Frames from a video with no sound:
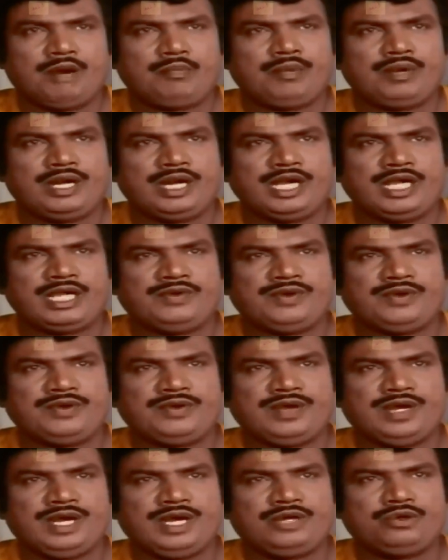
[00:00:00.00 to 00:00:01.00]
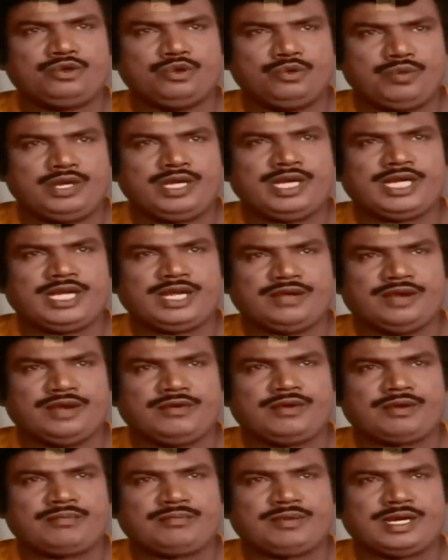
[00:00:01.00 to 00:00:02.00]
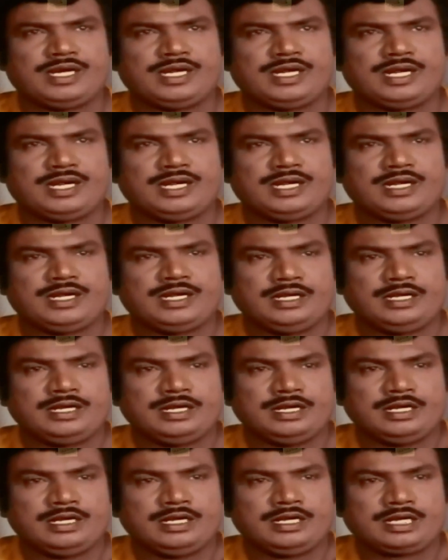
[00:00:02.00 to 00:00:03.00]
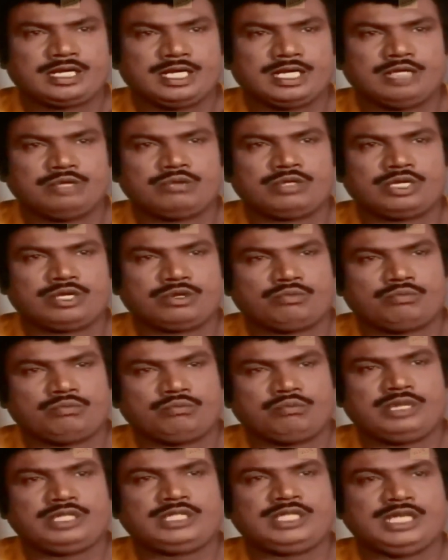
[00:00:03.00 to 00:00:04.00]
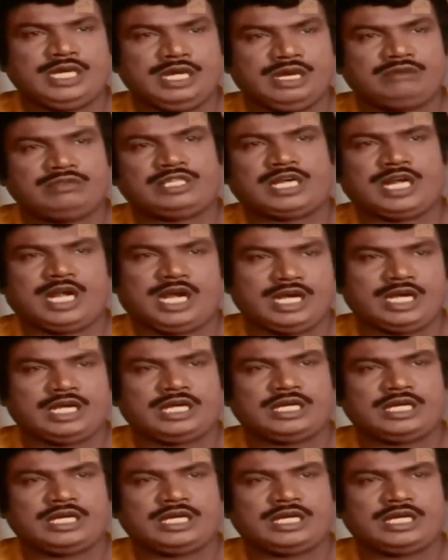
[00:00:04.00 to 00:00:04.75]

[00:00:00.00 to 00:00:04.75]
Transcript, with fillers: அப்ப இவ்வளவு நாள் நான் என்ன டூப்ளிகேட்டா வியாபாரம் பண்ணேன் உனக்கு ரொம்ப தெனா விட்டுறா